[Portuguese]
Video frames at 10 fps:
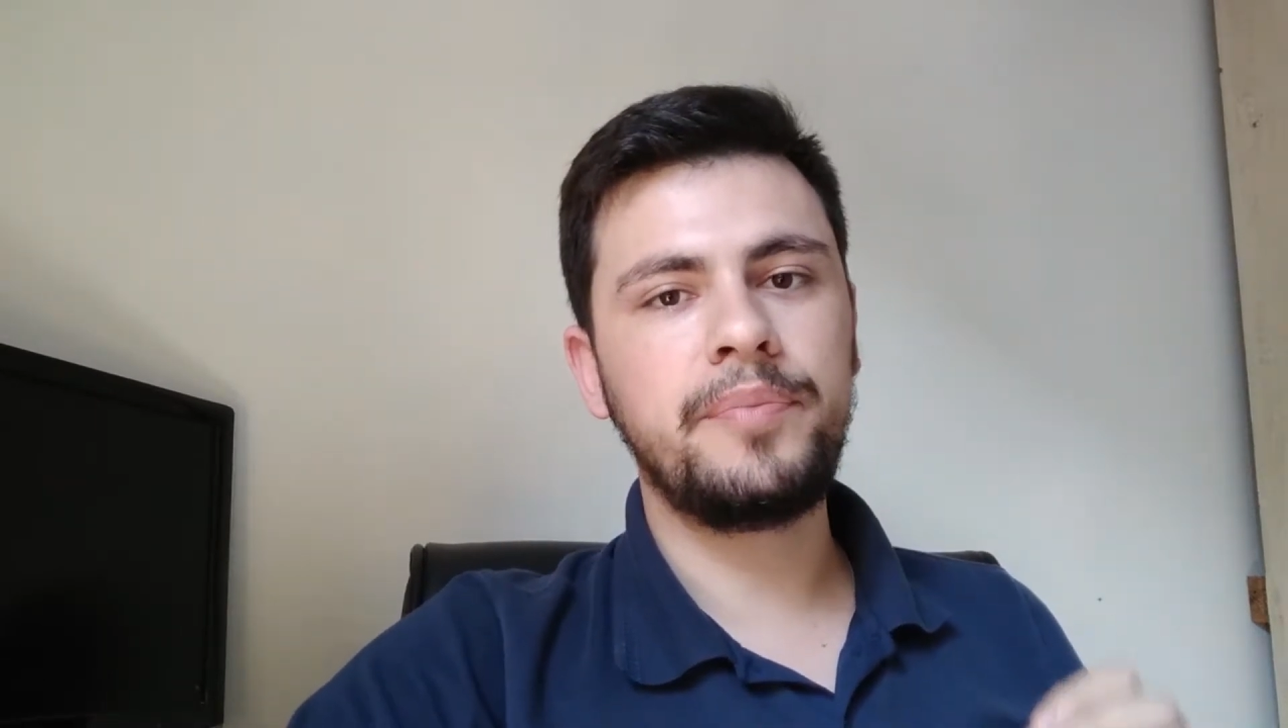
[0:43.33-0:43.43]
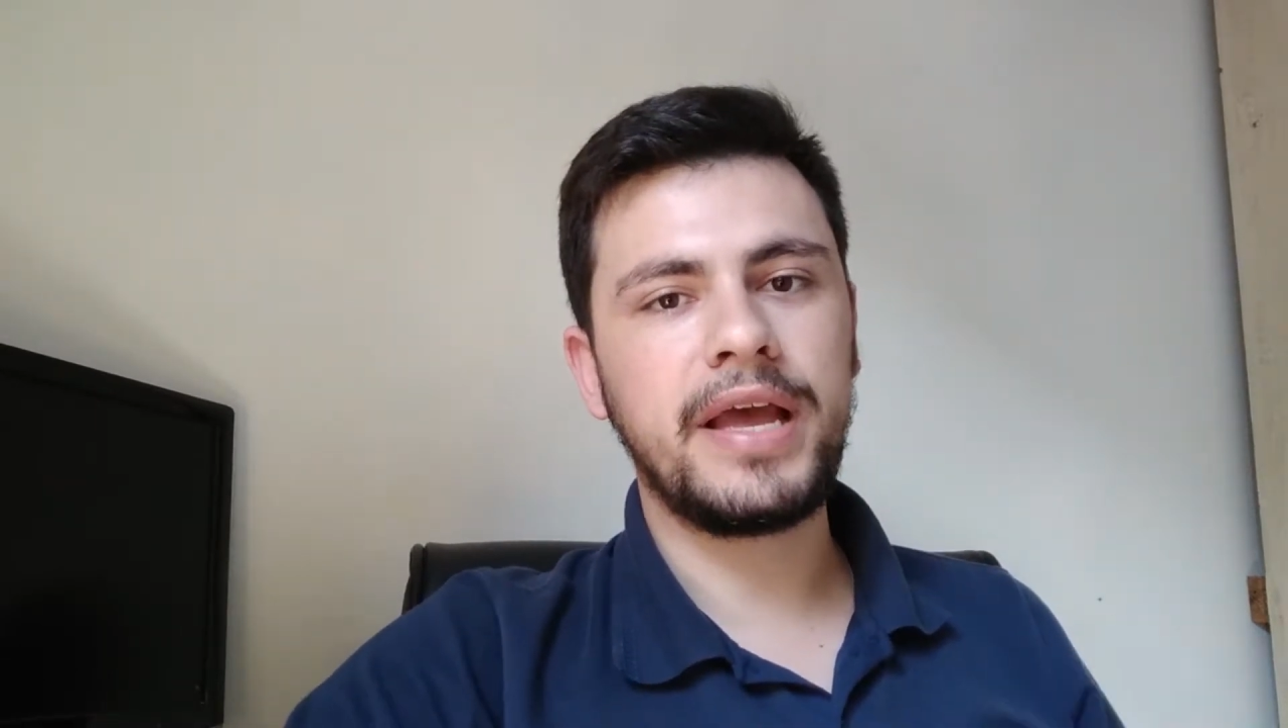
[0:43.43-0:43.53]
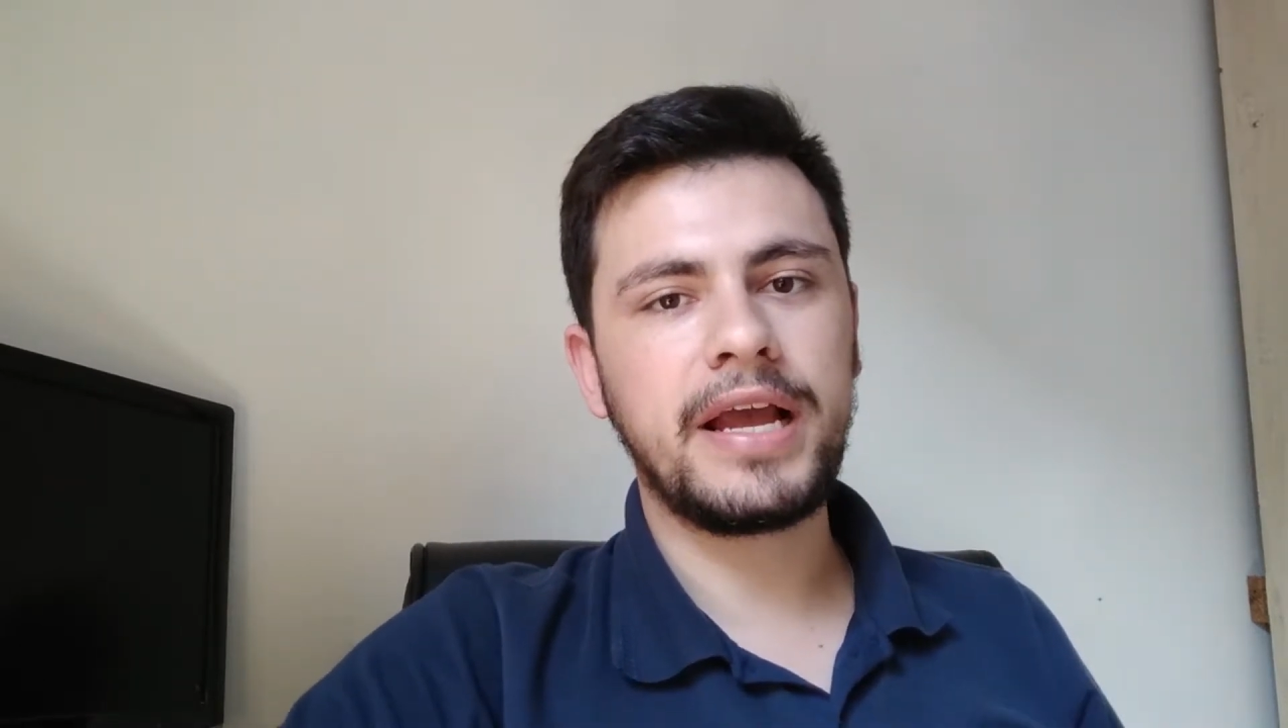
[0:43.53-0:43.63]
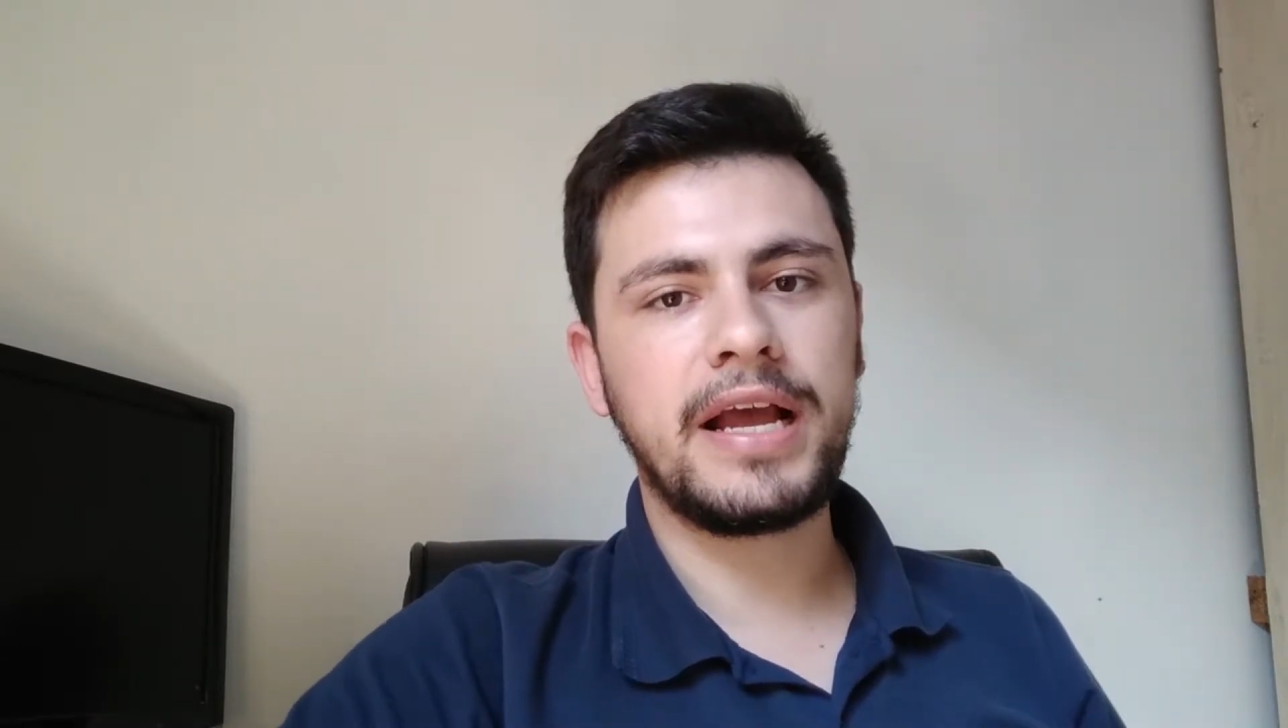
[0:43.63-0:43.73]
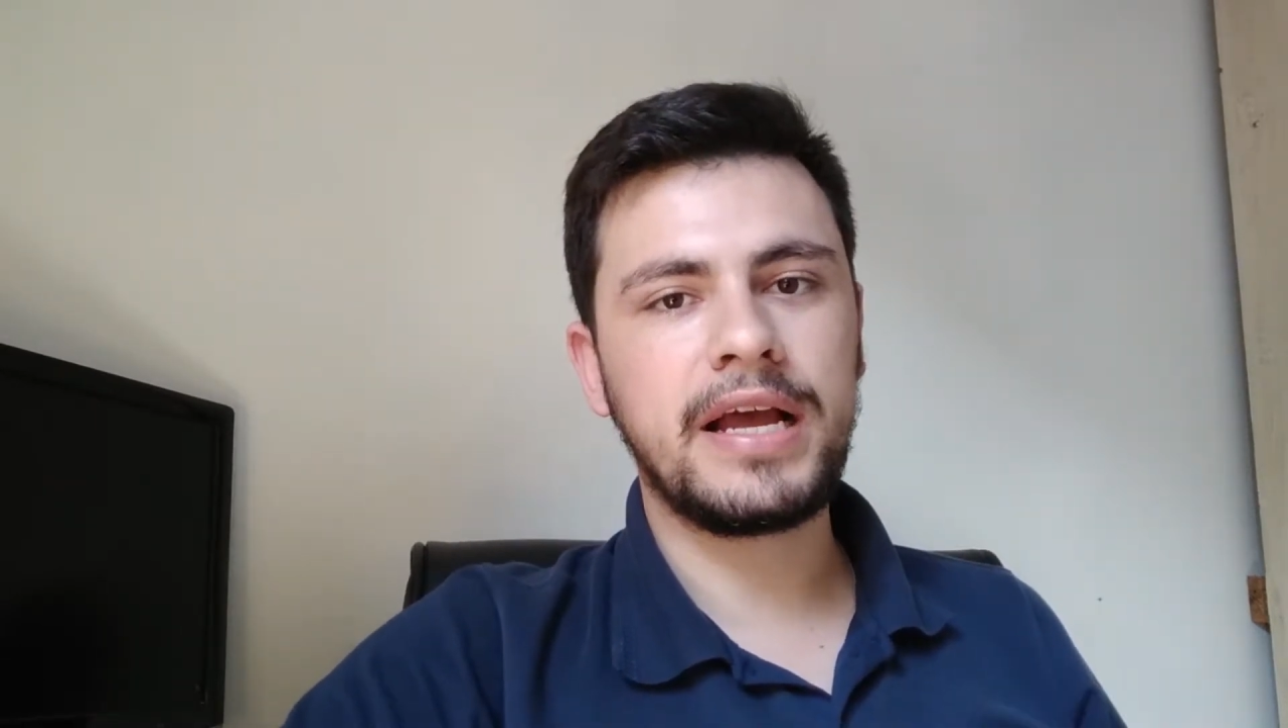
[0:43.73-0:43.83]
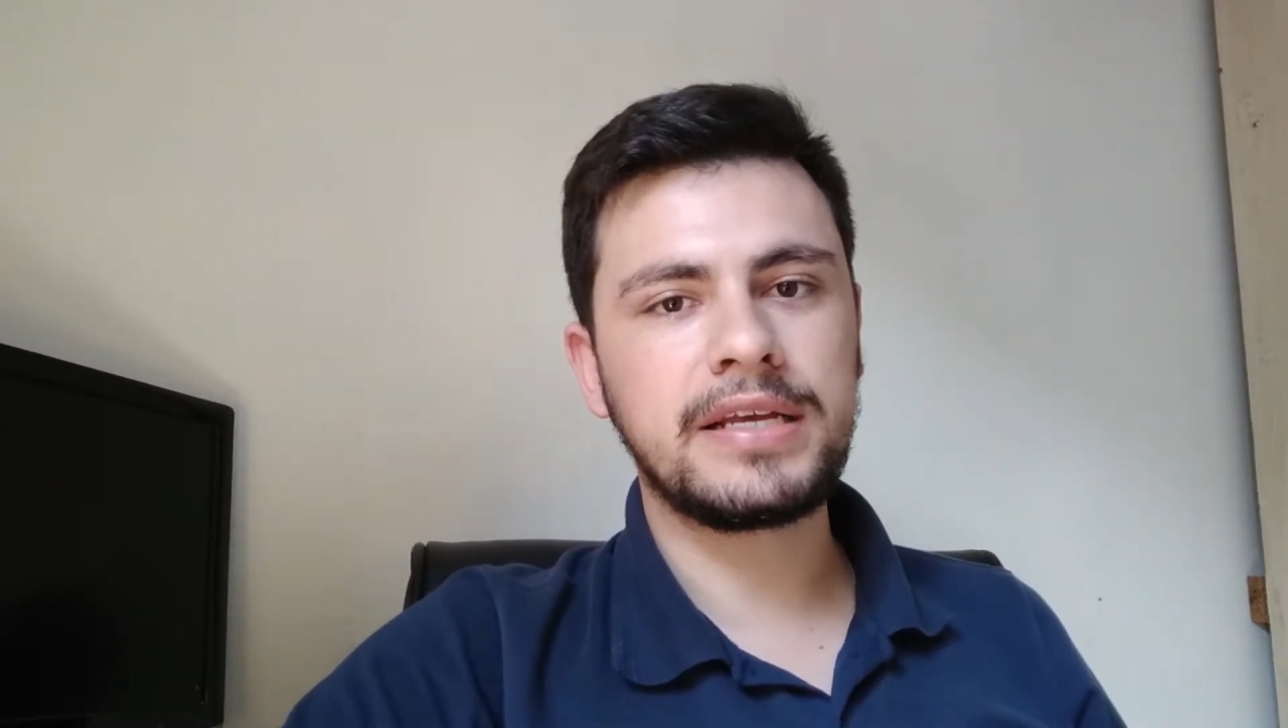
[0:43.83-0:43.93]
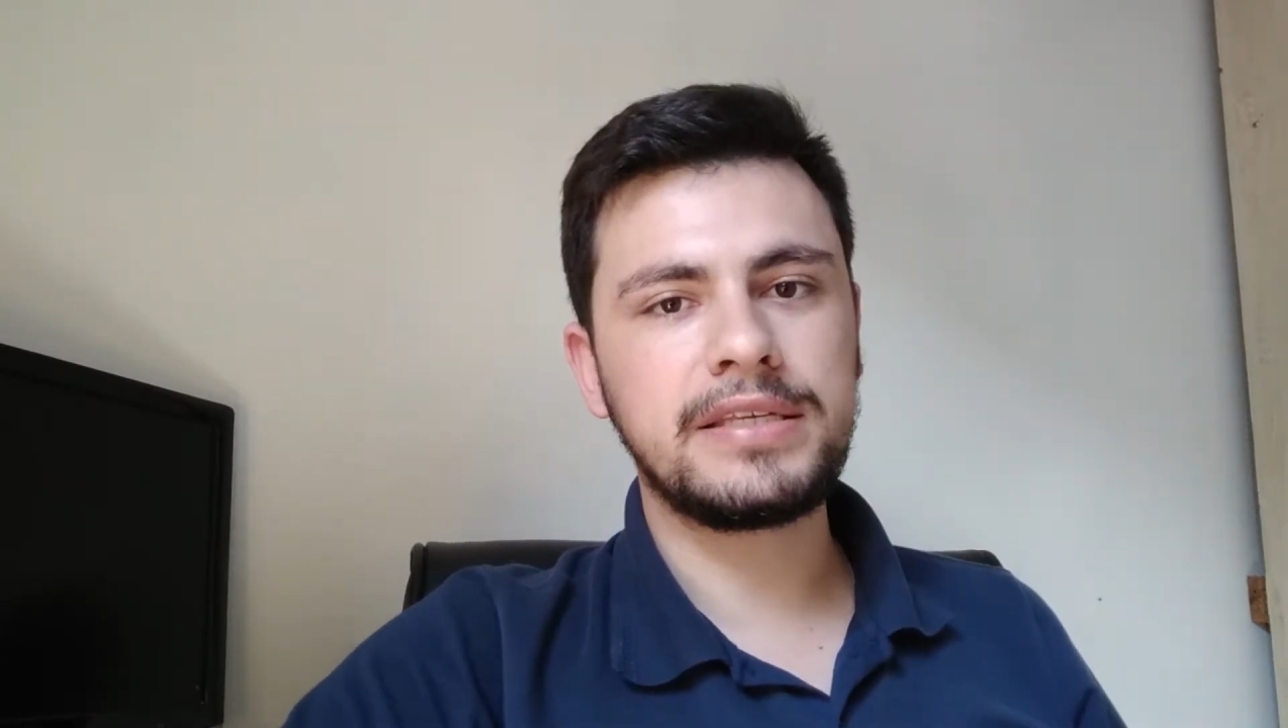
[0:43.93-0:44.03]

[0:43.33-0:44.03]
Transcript: pH